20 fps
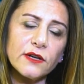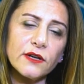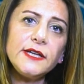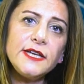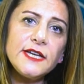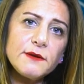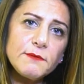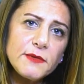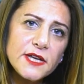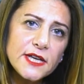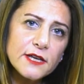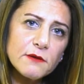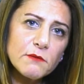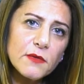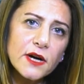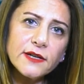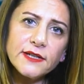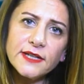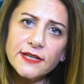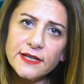22
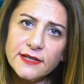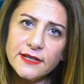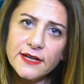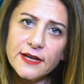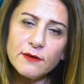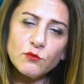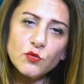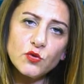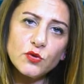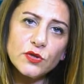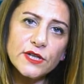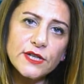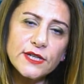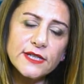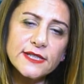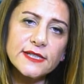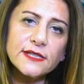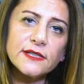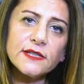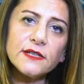Mart 2 Temmuz
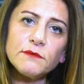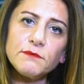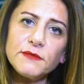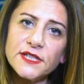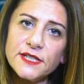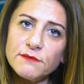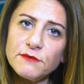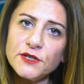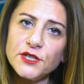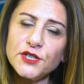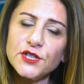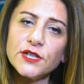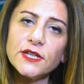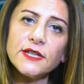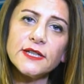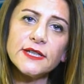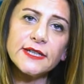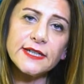arası bizim için